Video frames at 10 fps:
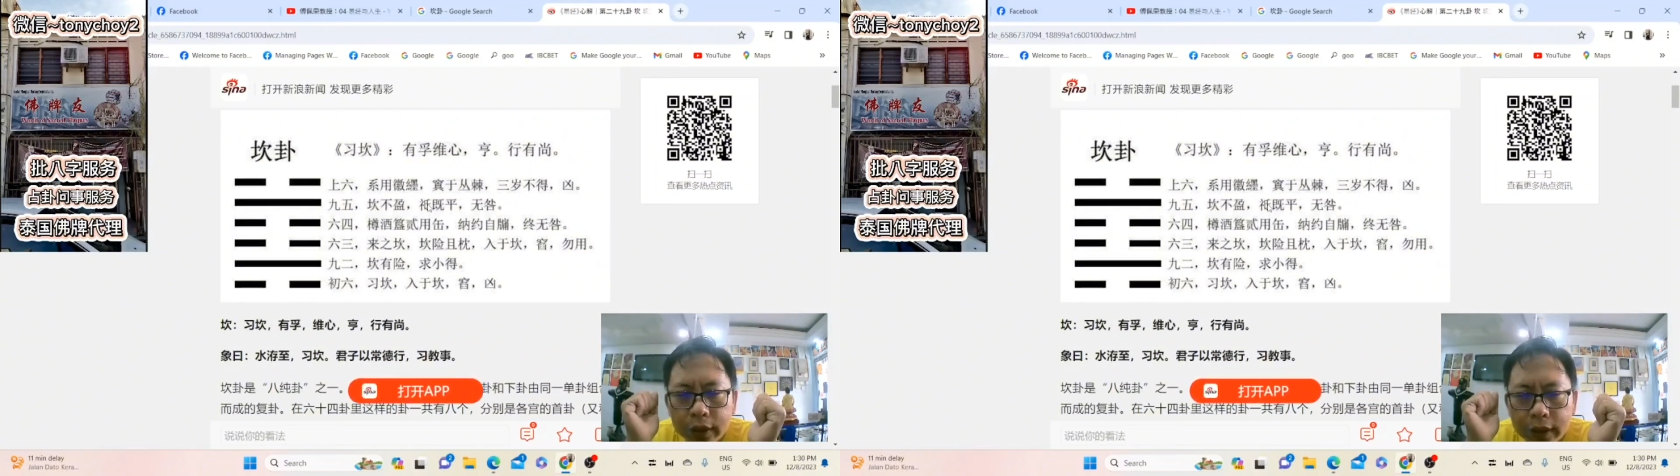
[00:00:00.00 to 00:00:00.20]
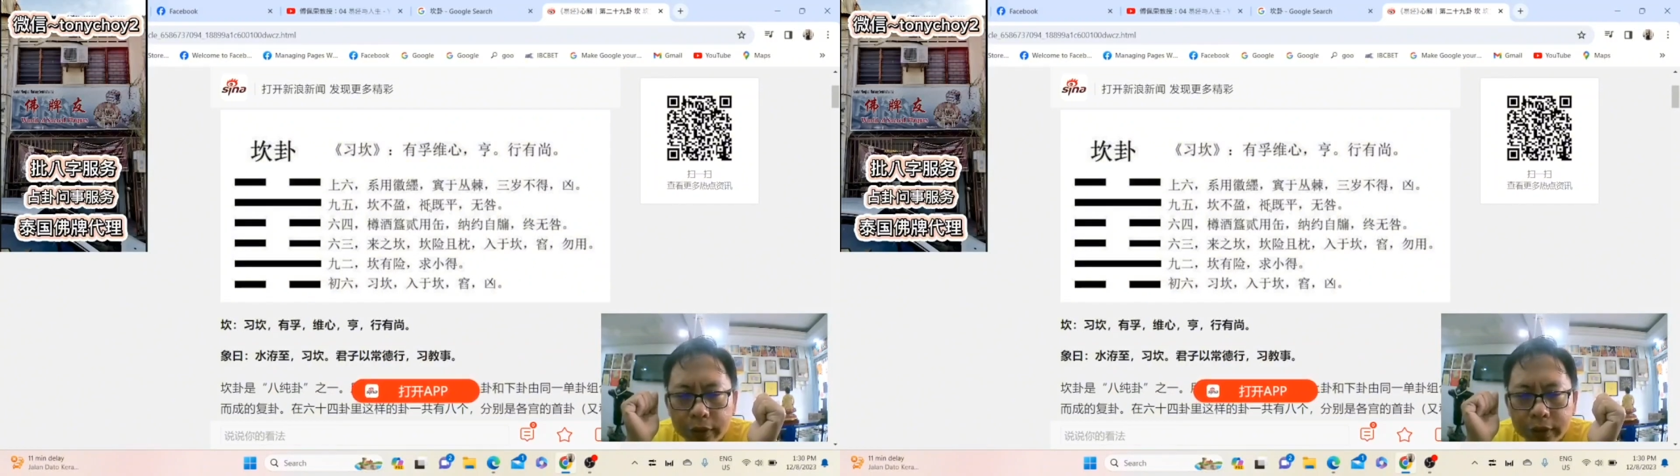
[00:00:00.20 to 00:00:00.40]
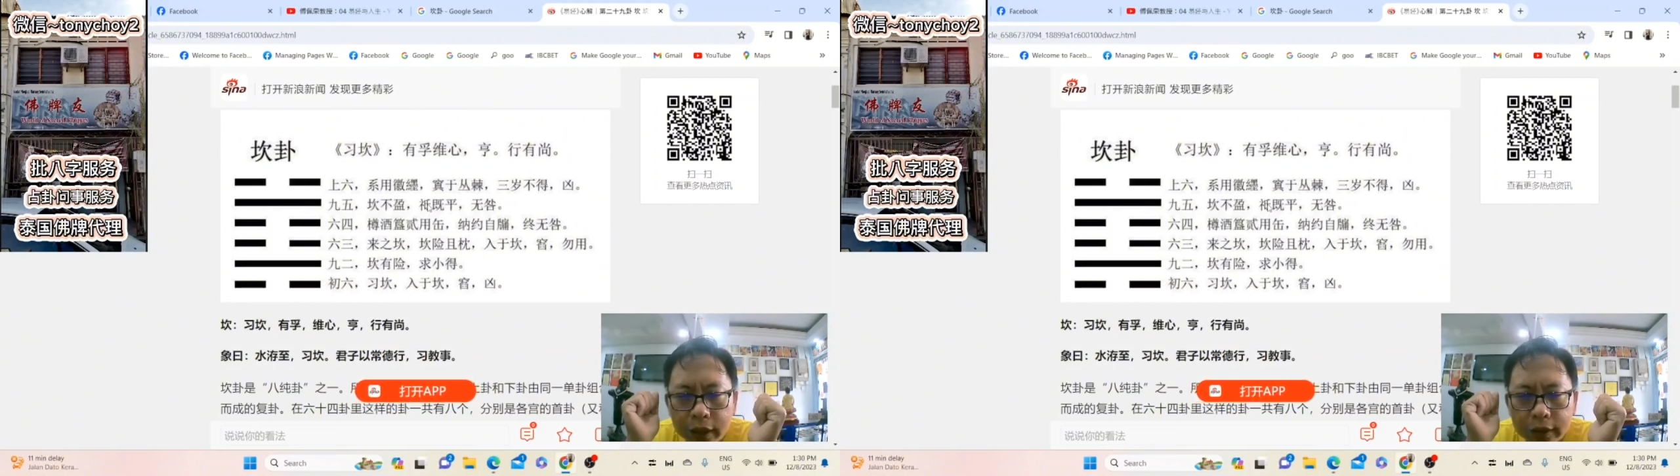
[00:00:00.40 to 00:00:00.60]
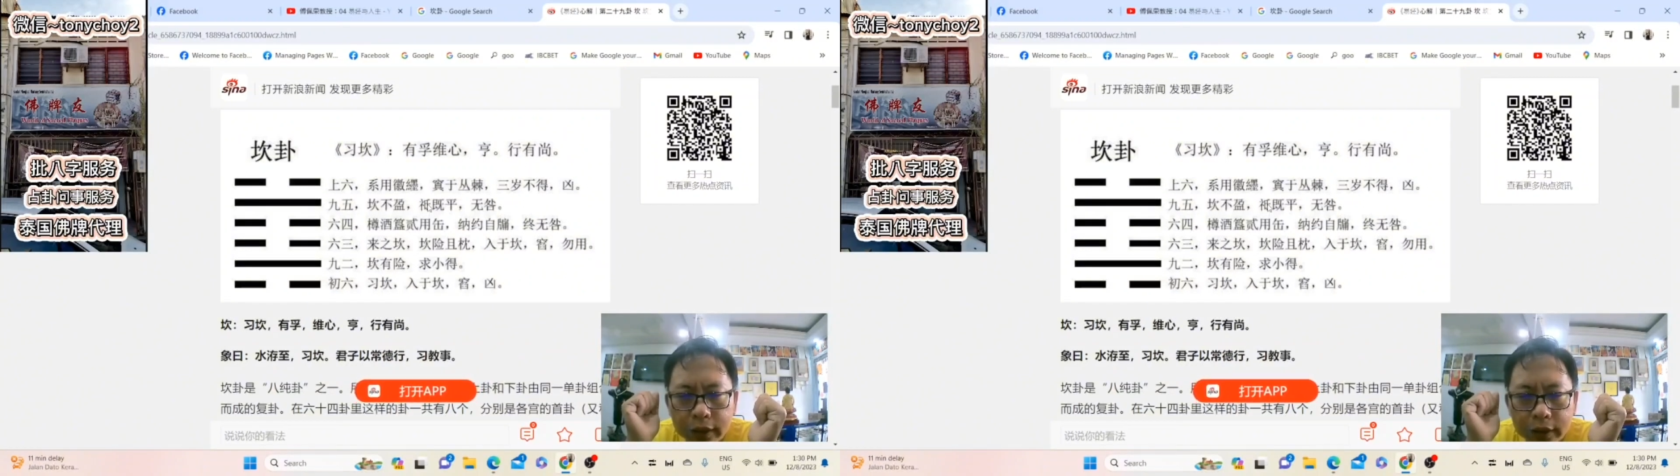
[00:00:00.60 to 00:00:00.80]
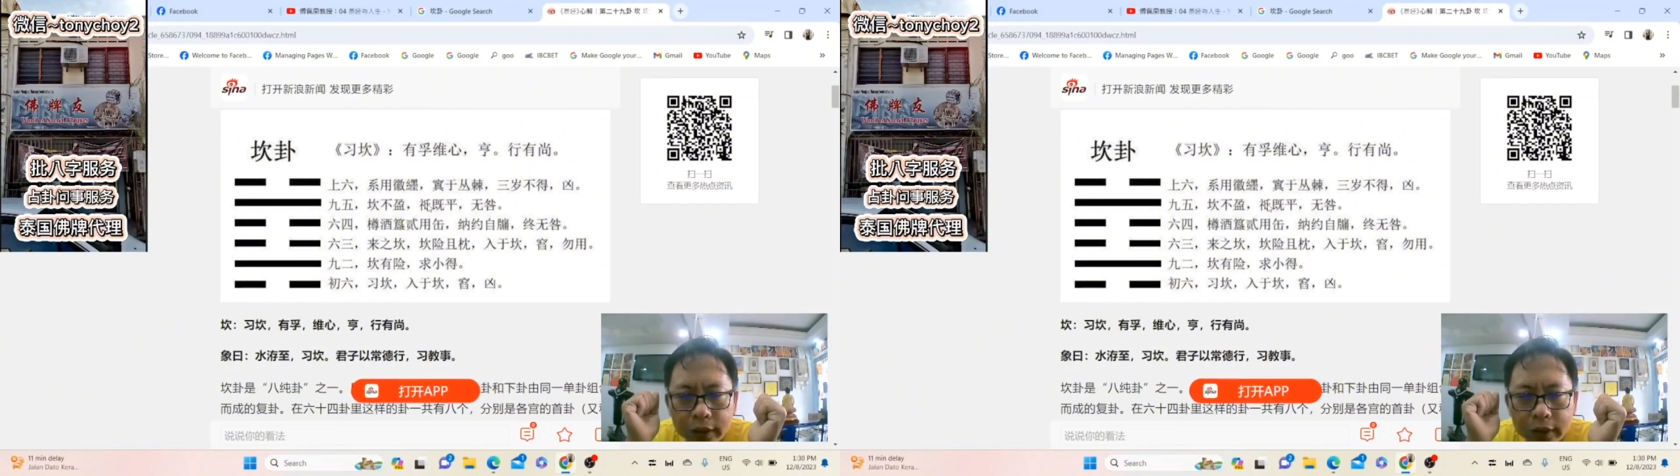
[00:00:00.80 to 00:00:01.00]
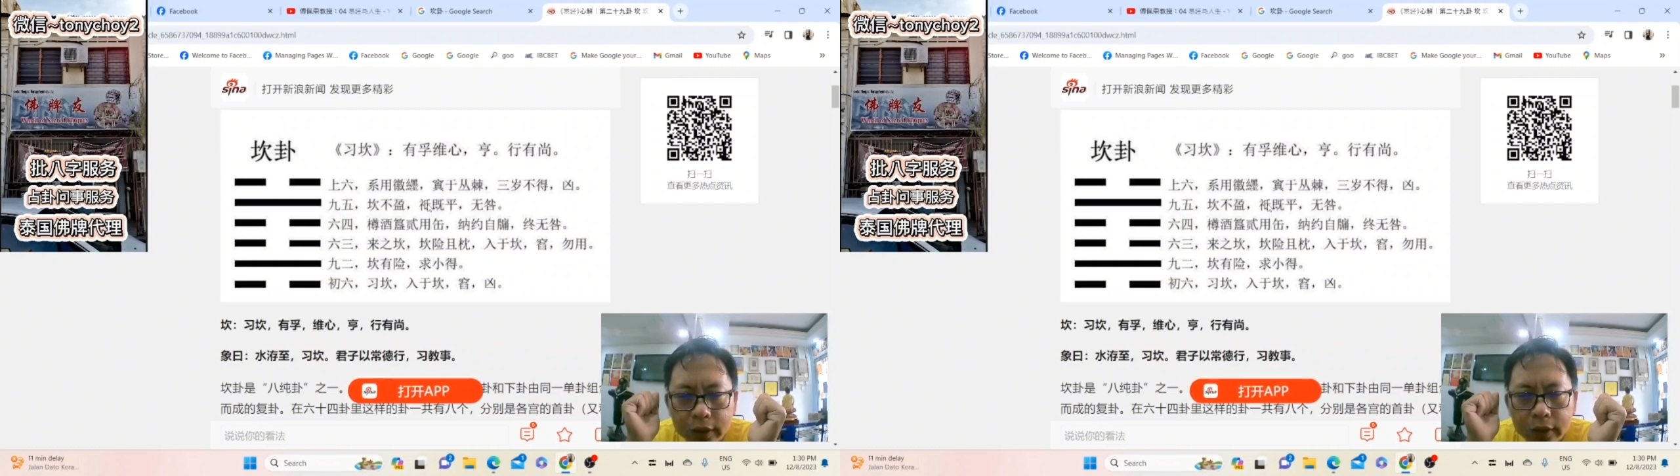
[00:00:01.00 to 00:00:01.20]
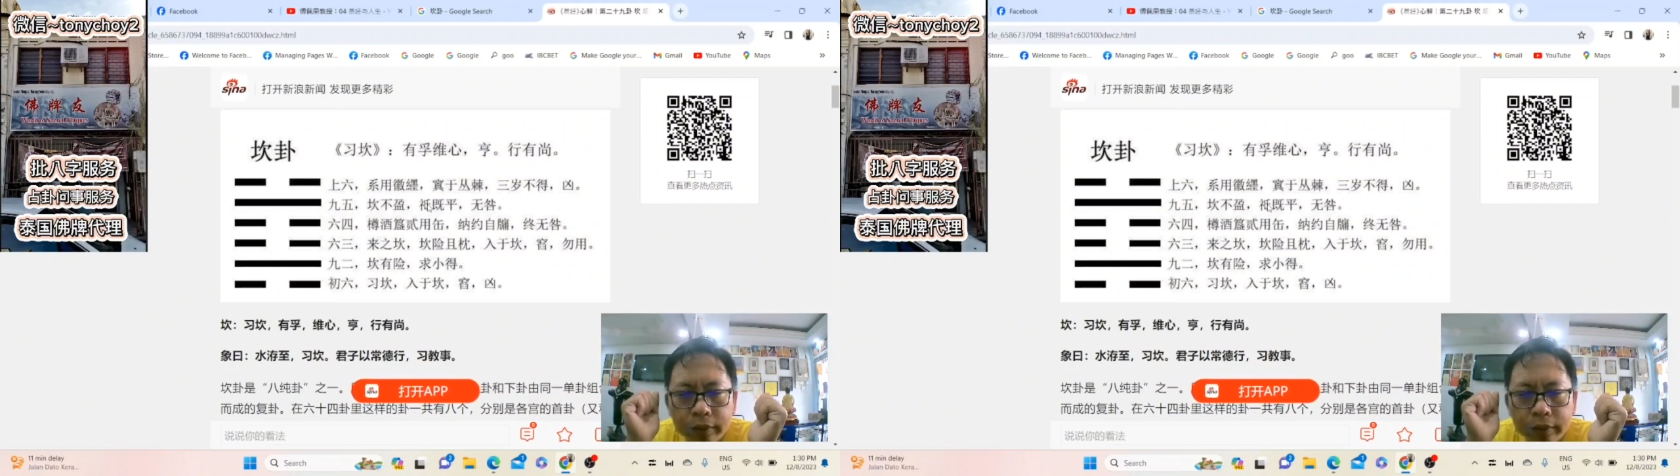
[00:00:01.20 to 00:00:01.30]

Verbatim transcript: 高赏其事。